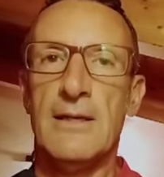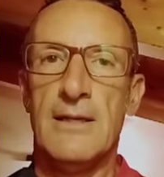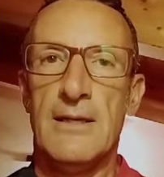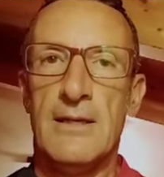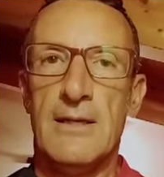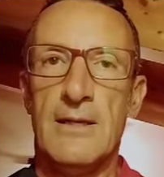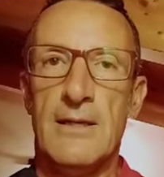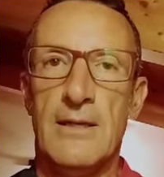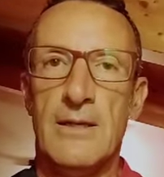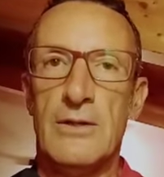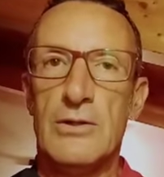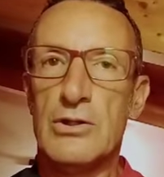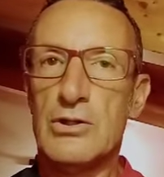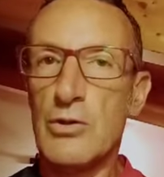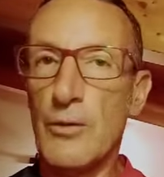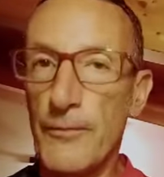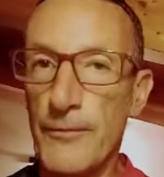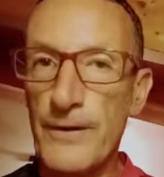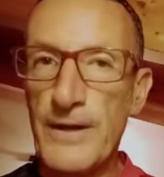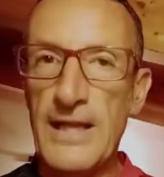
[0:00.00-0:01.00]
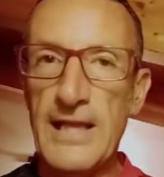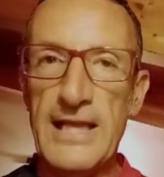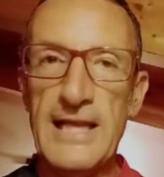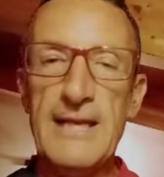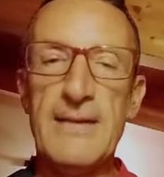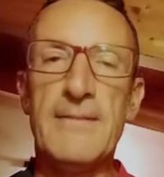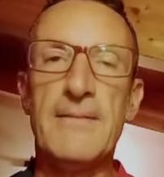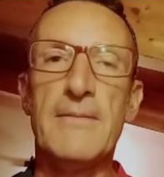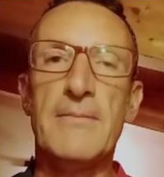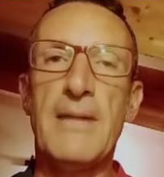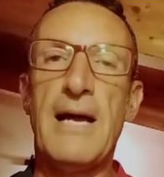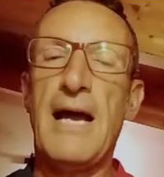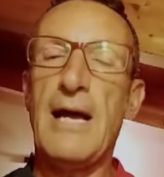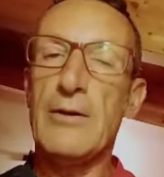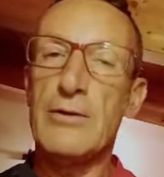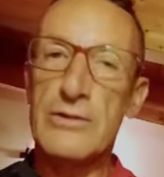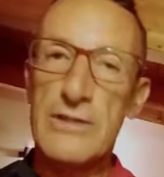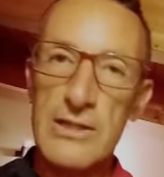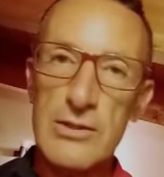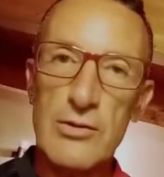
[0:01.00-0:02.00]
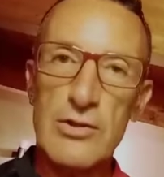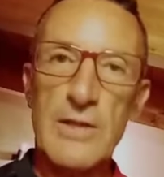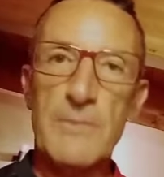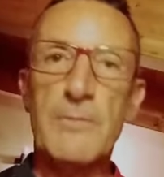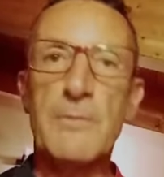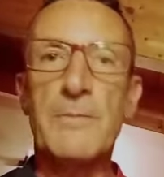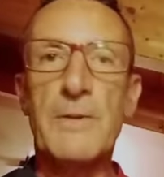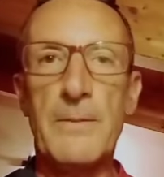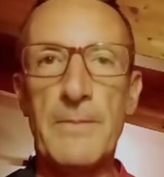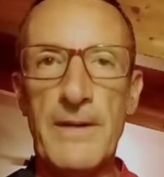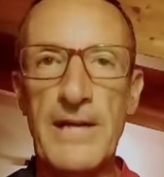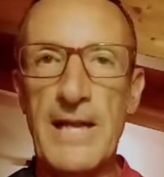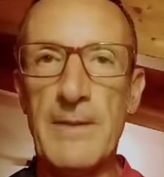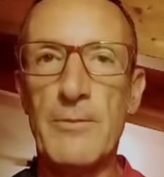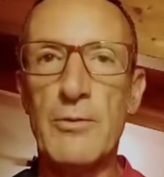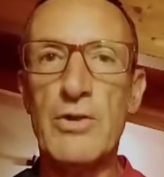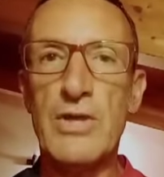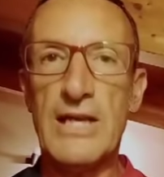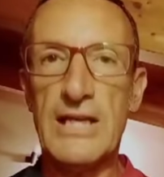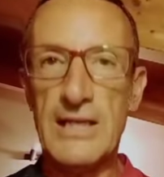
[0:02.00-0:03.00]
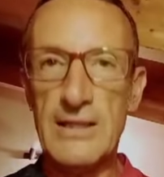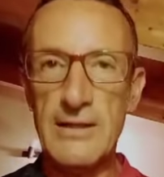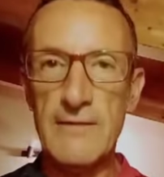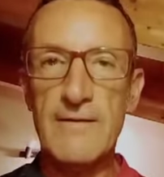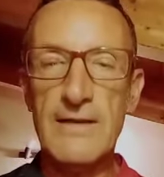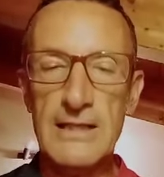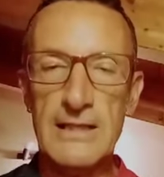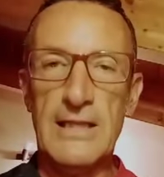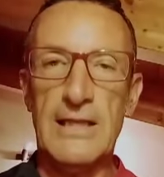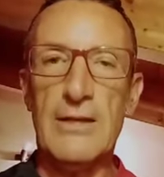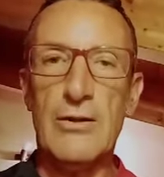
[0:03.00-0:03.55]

soffrire, ma allo stesso tempo prepariamoci anche a divertirci,